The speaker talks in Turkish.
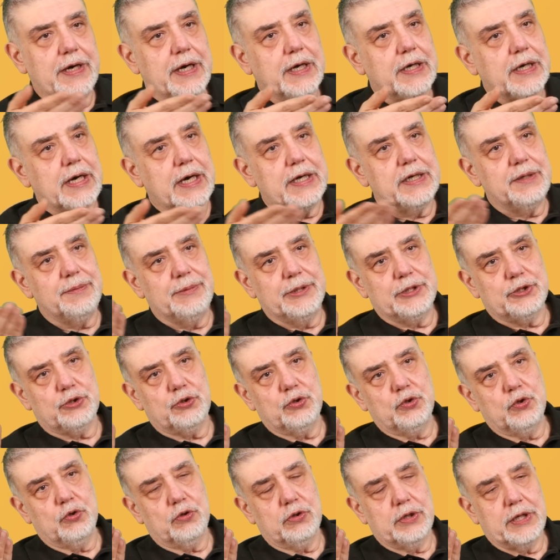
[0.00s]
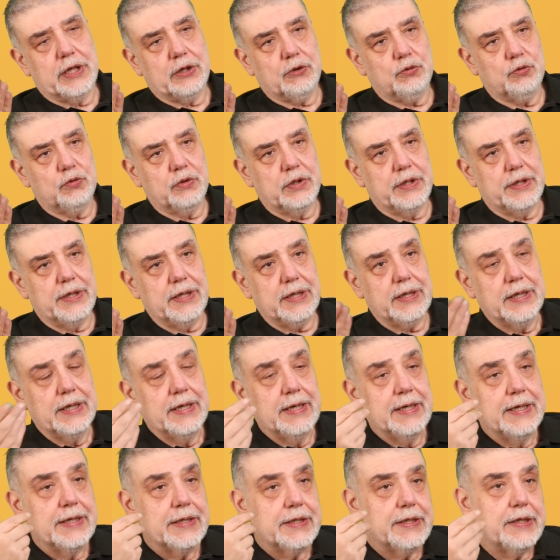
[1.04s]
veya gayrimeşru yollar kullanarak
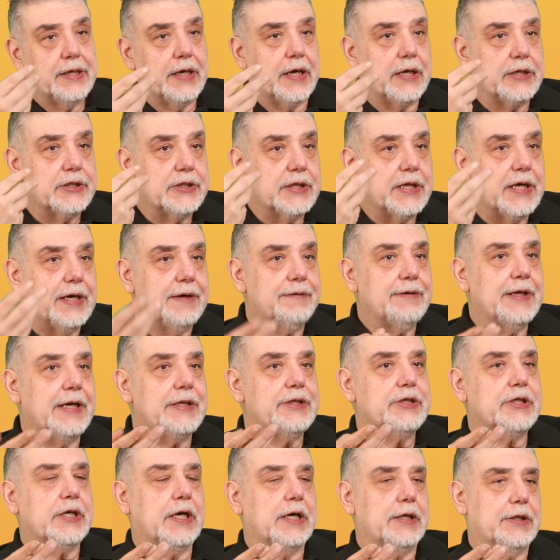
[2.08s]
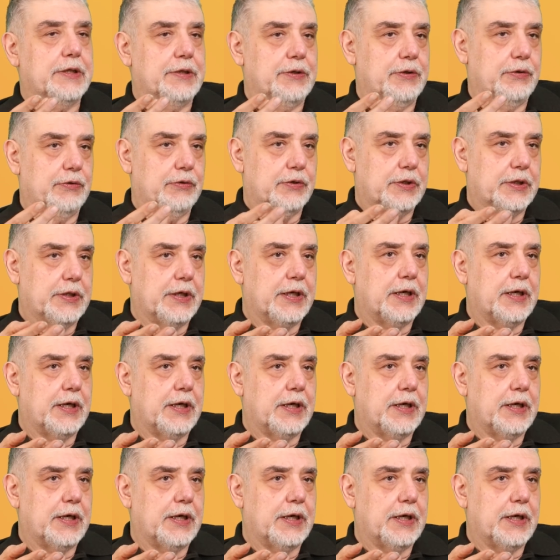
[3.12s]
kiracıları evden çıkartıyor.